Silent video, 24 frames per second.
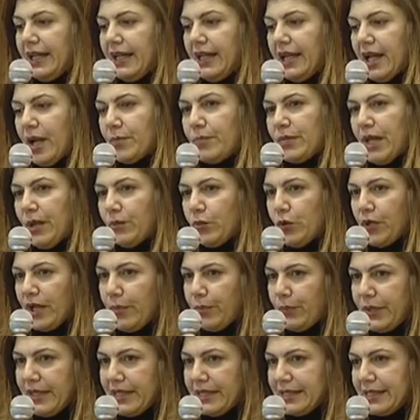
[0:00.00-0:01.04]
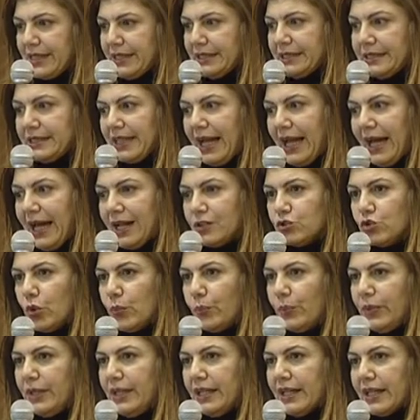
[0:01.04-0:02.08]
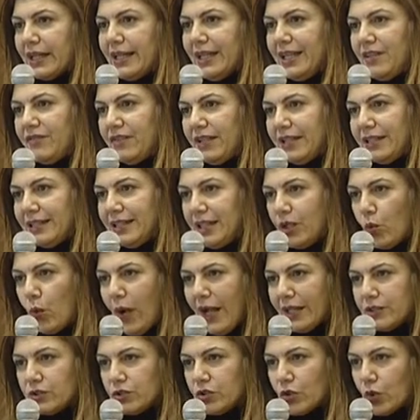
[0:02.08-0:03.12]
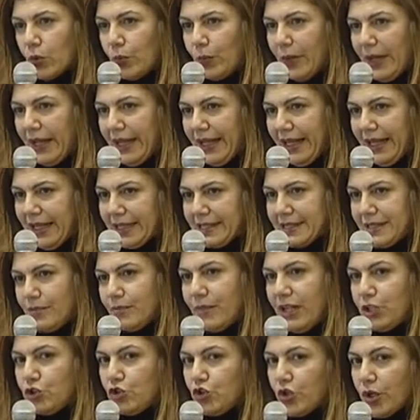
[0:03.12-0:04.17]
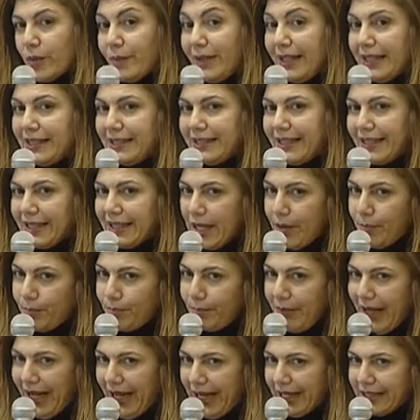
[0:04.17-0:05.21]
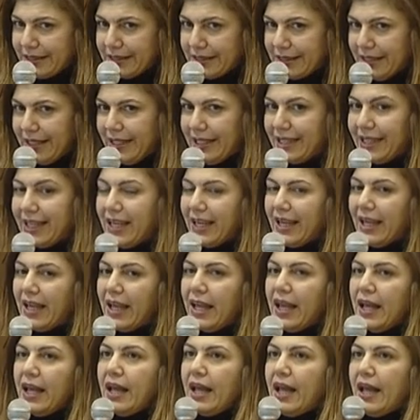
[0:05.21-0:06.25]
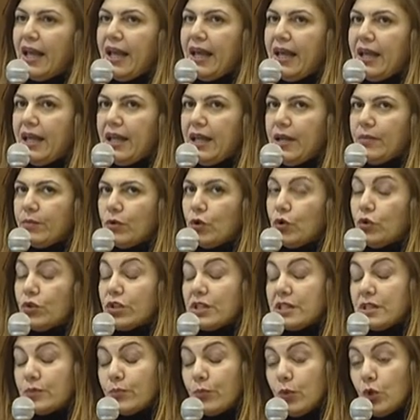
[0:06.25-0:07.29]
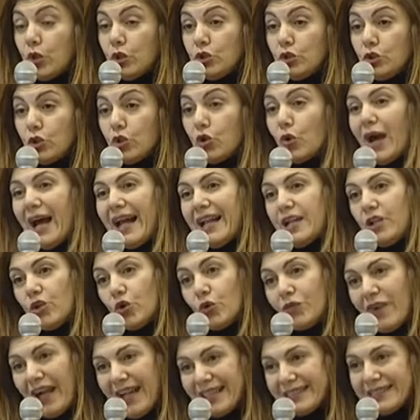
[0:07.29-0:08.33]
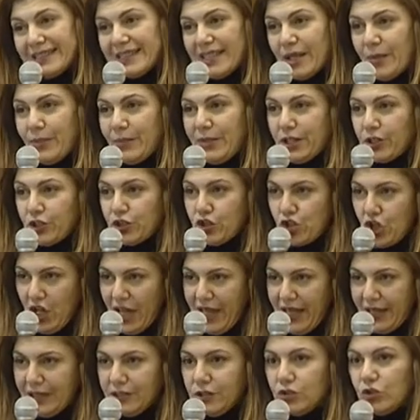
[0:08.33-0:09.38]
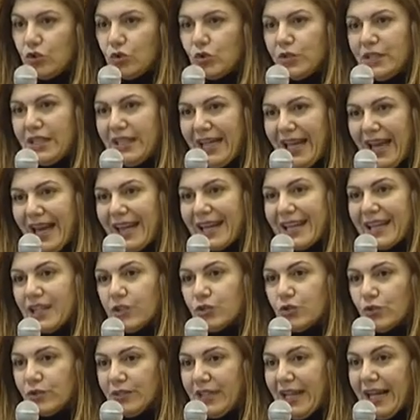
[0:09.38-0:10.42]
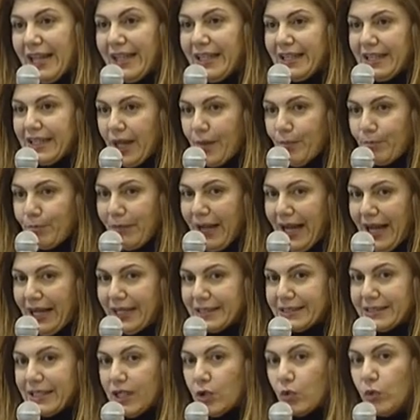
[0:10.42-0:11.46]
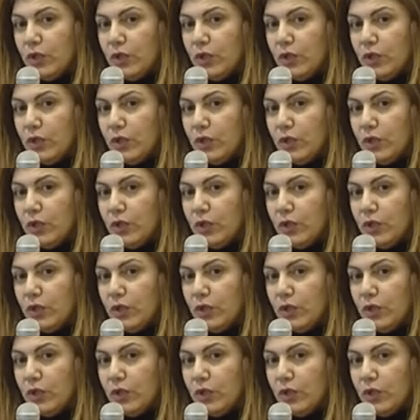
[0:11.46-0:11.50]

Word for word: eh, abbiamo rappresentato per i 24 paesi maggiormente grabbati che eh, corrispondono al 90% dell'area totale grabbata,